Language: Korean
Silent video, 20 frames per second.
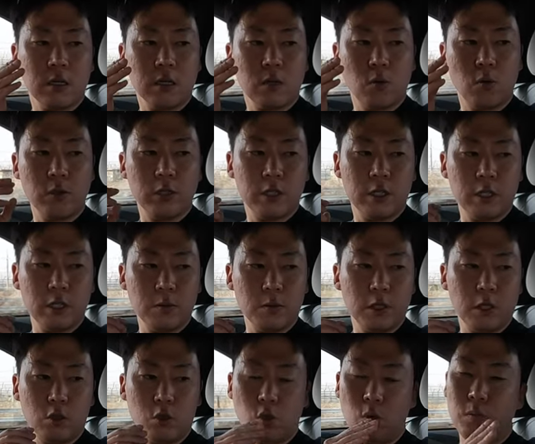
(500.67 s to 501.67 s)
오 시리즈보다
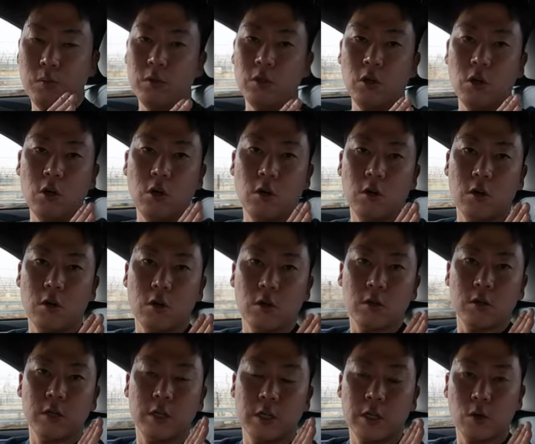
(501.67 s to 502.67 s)
좀 더
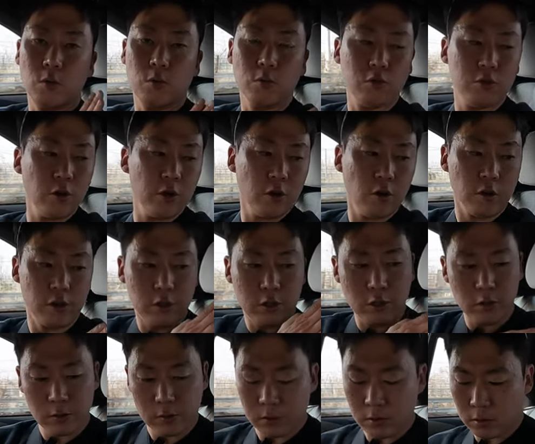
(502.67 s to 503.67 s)
이렇게 고추 서 있거든요.
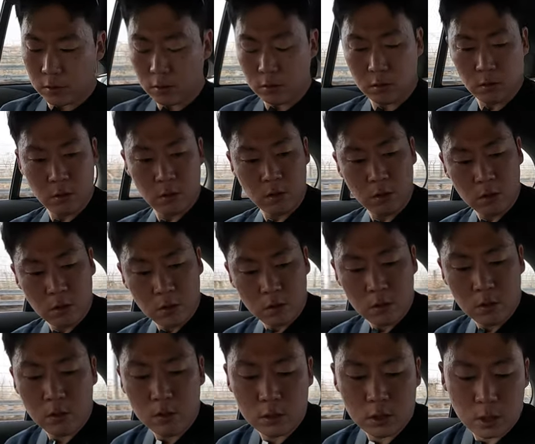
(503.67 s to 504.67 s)

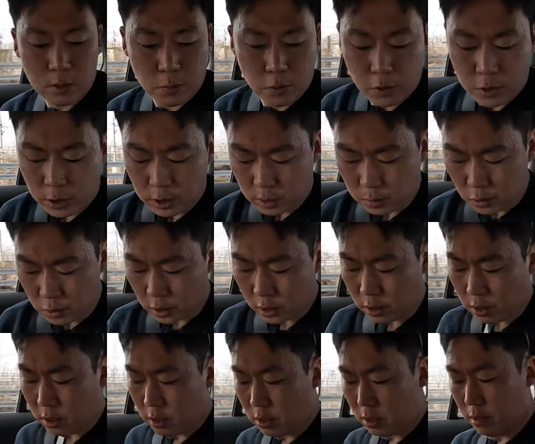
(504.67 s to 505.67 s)
잘 보이실지
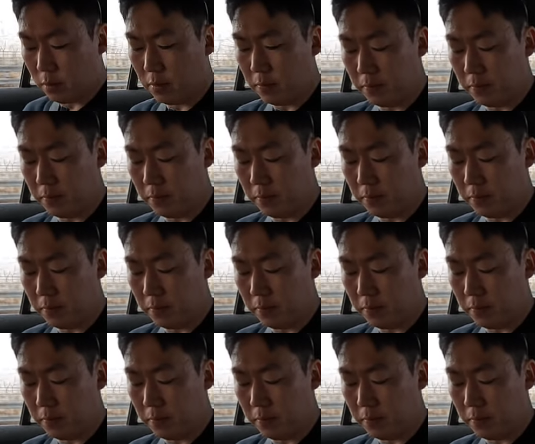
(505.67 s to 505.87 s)
모르겠는데,